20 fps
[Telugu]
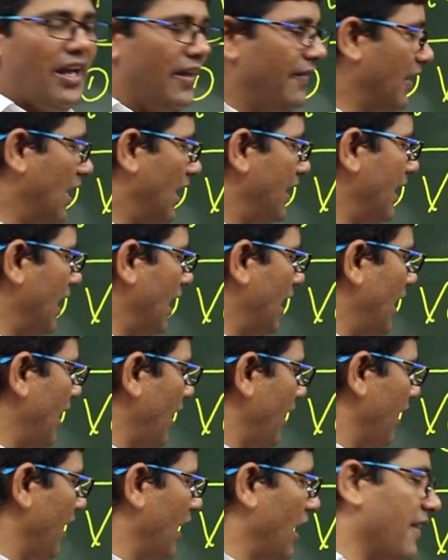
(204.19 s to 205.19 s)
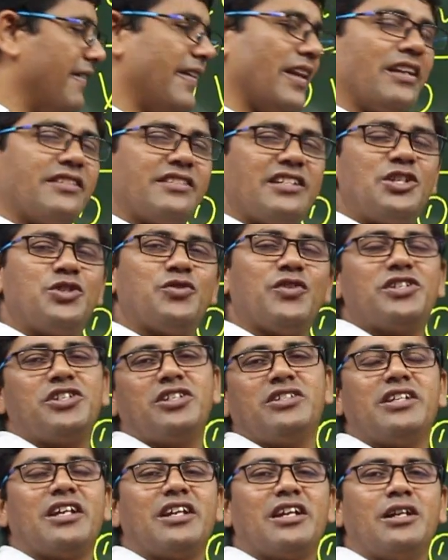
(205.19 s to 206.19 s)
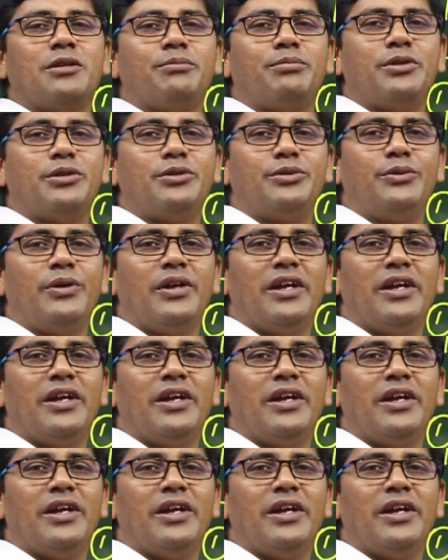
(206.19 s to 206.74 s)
ఎందుకంటే ఏదైనా సిచ్యువేషన్ జరిగినప్పుడు